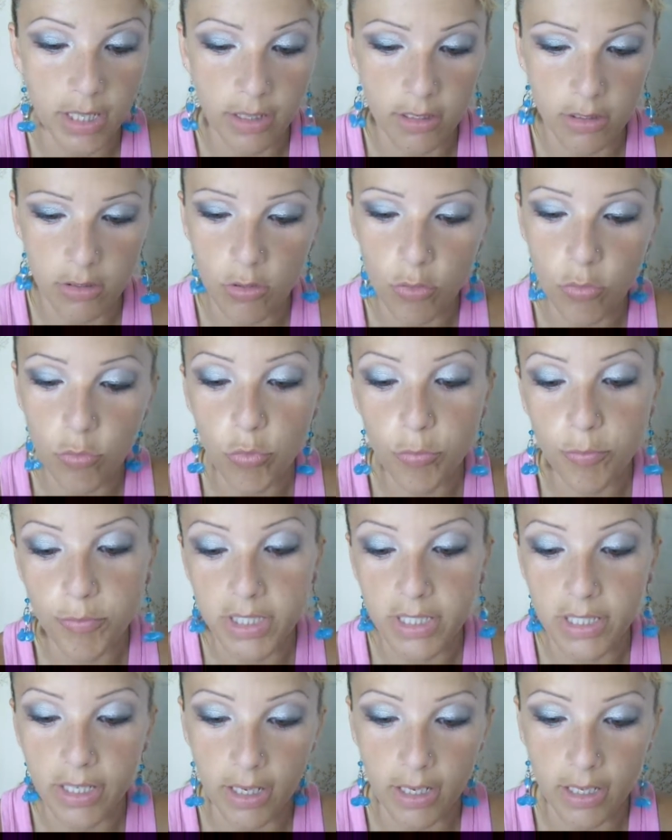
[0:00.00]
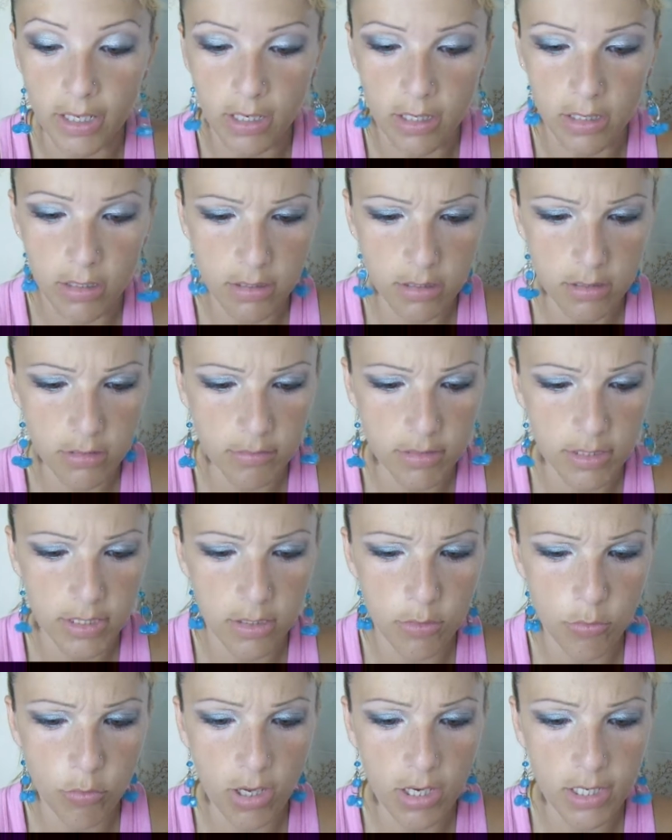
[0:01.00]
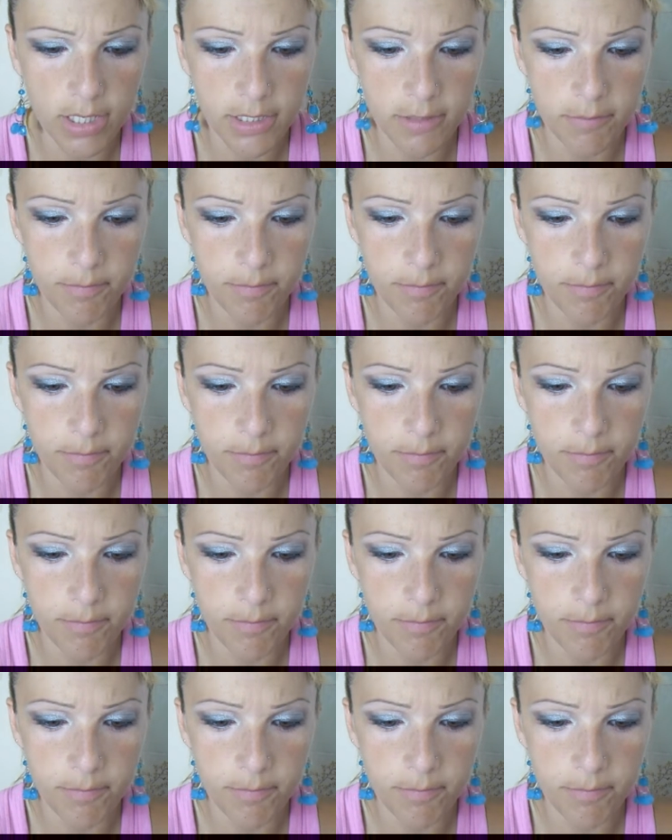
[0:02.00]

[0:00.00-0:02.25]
Luminel, del quale